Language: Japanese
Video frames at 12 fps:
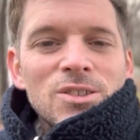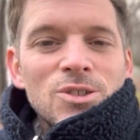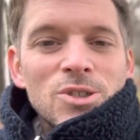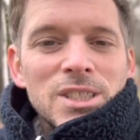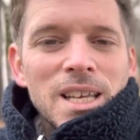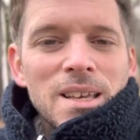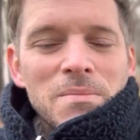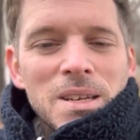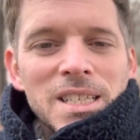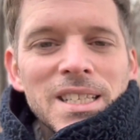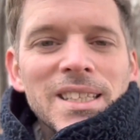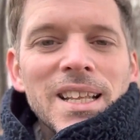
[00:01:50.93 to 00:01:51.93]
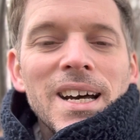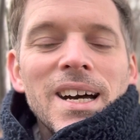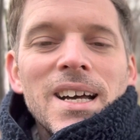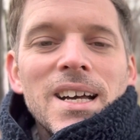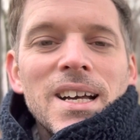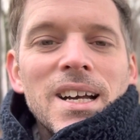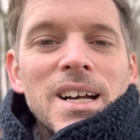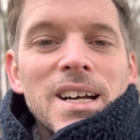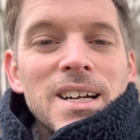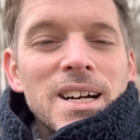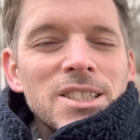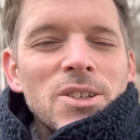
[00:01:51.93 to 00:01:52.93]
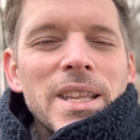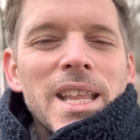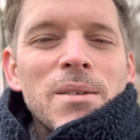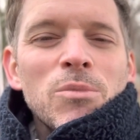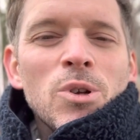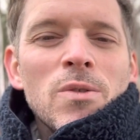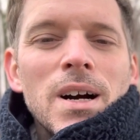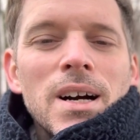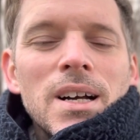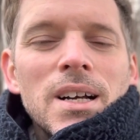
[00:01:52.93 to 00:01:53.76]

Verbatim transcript: 女性名詞だったら数えれないものは